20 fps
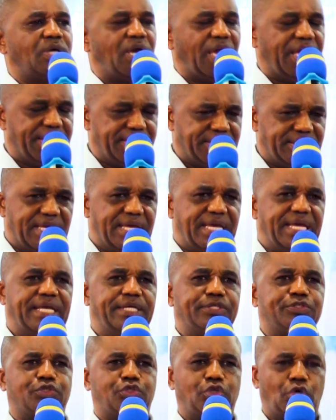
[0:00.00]

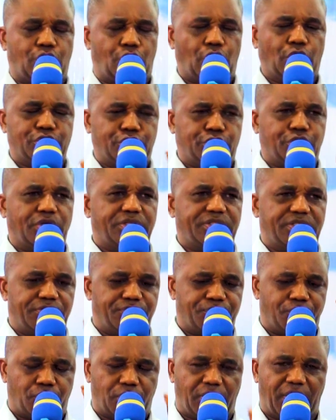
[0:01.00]
Craignez ce que Dieu dit,
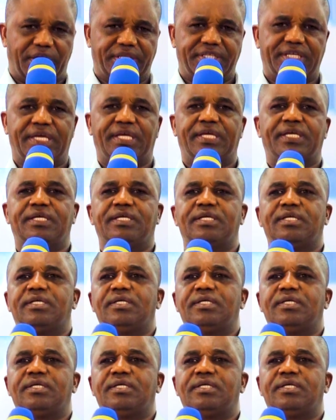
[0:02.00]
vous craignez.